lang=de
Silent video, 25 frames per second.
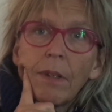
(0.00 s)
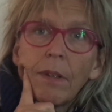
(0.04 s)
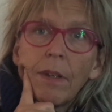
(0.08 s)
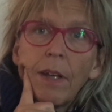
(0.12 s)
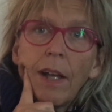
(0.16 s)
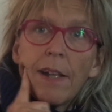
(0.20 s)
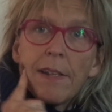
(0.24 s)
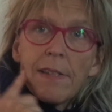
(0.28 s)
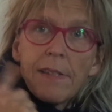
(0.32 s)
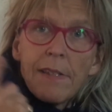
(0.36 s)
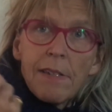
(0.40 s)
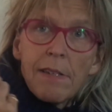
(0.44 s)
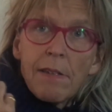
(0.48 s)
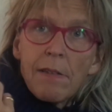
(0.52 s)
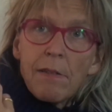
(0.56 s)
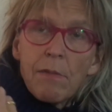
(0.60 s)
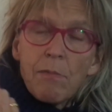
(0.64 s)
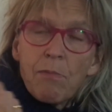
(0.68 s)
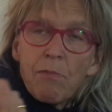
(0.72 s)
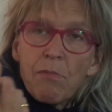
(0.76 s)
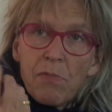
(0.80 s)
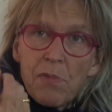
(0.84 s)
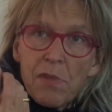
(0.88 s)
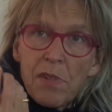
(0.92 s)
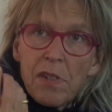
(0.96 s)
als ich
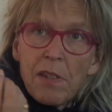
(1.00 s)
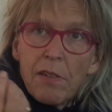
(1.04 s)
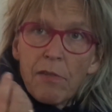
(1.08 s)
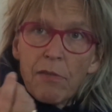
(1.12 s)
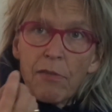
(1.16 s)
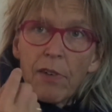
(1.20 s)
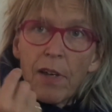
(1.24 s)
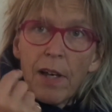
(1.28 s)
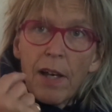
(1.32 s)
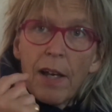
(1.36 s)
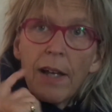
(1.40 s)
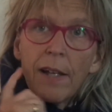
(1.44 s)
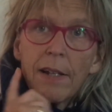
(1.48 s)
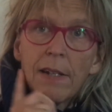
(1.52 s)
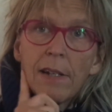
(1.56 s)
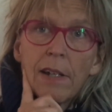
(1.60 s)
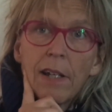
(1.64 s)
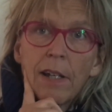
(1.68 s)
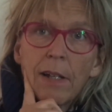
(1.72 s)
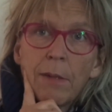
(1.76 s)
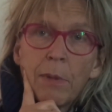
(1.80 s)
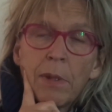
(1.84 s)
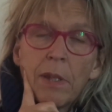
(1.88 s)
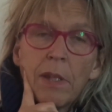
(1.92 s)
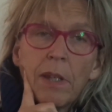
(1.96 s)
sie gefragt
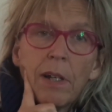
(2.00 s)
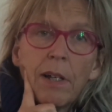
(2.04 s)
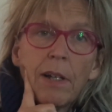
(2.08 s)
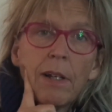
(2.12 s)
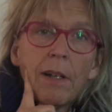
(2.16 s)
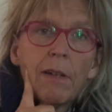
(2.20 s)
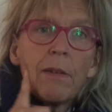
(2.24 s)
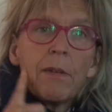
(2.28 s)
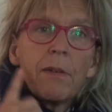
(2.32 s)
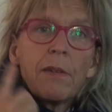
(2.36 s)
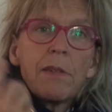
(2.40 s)
habe, ja,